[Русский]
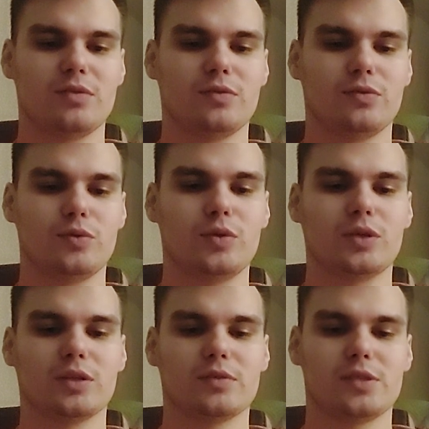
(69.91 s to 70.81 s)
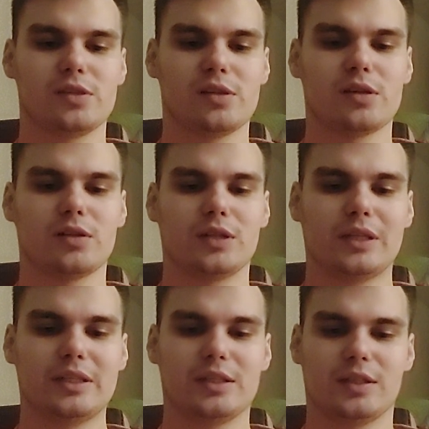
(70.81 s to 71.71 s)
в двух э, ветеринарных
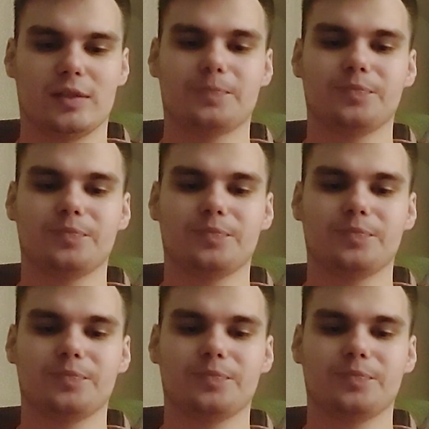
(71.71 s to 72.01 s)
клиниках,